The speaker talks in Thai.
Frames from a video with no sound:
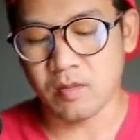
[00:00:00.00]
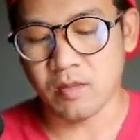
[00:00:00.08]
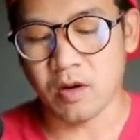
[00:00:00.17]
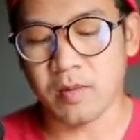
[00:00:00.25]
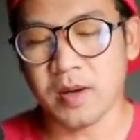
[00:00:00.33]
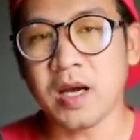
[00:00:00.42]
พ
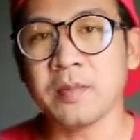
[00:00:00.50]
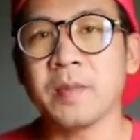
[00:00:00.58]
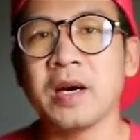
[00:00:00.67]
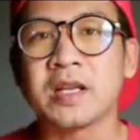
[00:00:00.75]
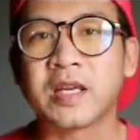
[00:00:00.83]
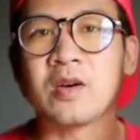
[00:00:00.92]
อเพื่อน
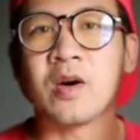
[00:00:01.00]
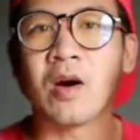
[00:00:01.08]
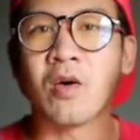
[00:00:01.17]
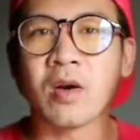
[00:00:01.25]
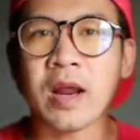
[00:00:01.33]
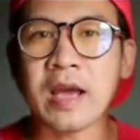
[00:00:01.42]
เปิด QR
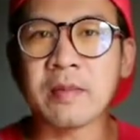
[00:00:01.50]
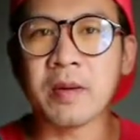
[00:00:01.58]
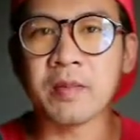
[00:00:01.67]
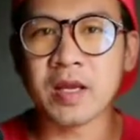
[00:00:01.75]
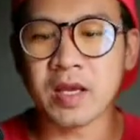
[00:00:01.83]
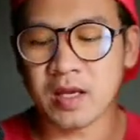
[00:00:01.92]
code ให้แบ
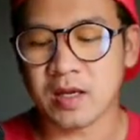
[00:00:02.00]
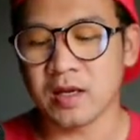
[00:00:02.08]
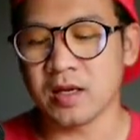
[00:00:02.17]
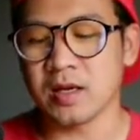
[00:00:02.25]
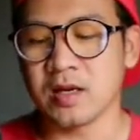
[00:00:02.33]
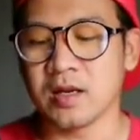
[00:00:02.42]
บนี้
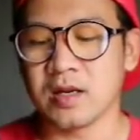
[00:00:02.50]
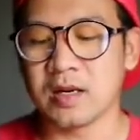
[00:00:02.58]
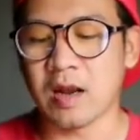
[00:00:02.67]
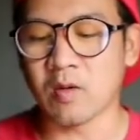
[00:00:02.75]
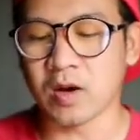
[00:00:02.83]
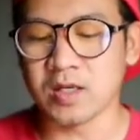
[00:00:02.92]

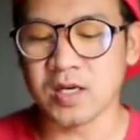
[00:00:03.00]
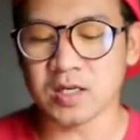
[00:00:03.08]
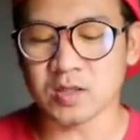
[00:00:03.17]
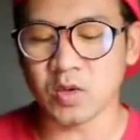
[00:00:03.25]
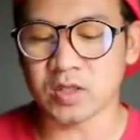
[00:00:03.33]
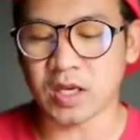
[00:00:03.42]
เราก็เลือก
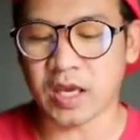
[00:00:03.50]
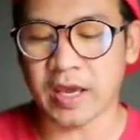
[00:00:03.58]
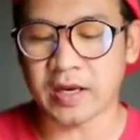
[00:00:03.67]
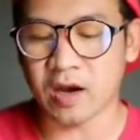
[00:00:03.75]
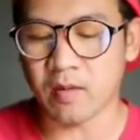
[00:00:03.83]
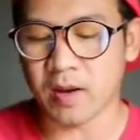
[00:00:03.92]
ตัวสแก
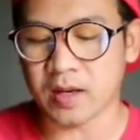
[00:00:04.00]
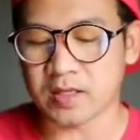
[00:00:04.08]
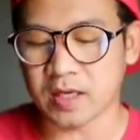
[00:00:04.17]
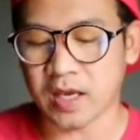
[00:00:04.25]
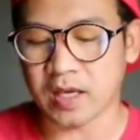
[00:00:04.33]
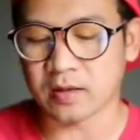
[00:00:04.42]
นเข้ามา
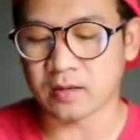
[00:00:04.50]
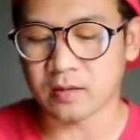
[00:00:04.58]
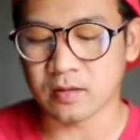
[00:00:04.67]
สแกน